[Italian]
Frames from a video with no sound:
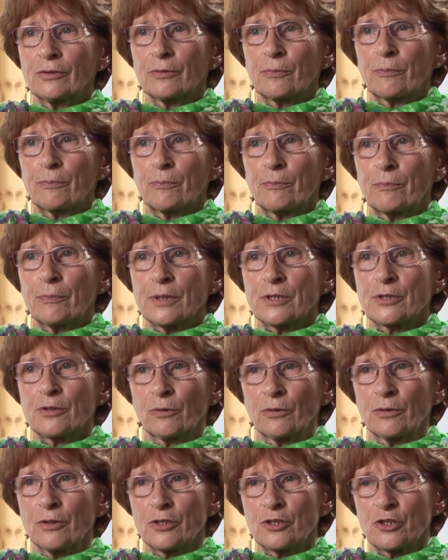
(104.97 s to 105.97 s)
Questo si
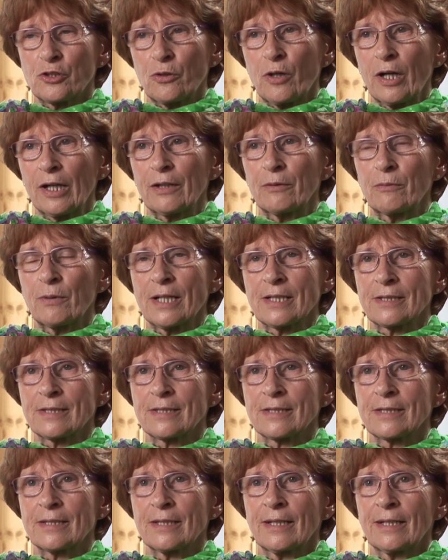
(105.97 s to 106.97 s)
acuiva
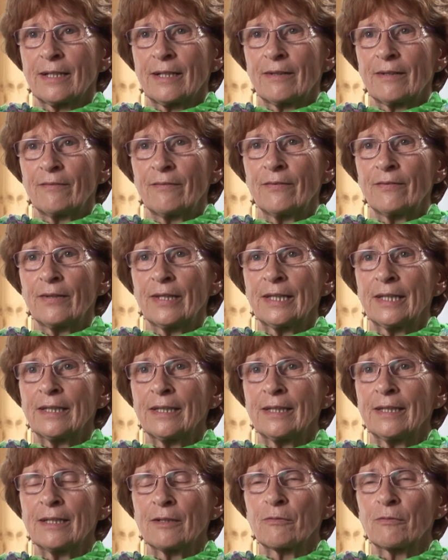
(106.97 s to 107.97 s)
quando in famiglia
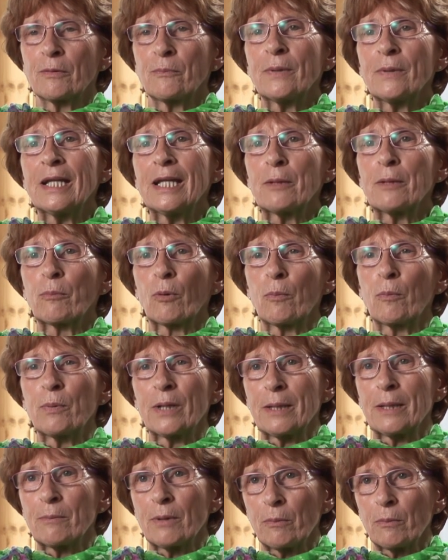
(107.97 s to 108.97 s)
c'erano
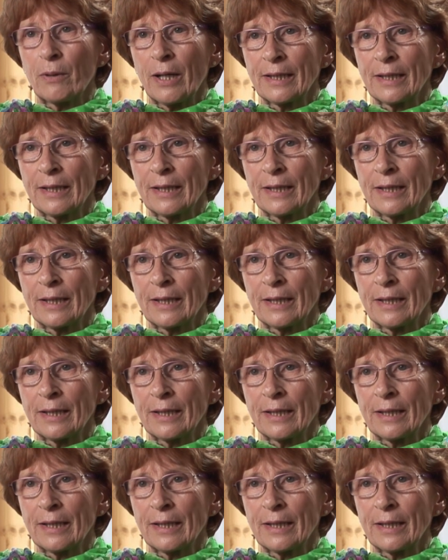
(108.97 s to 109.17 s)
problemi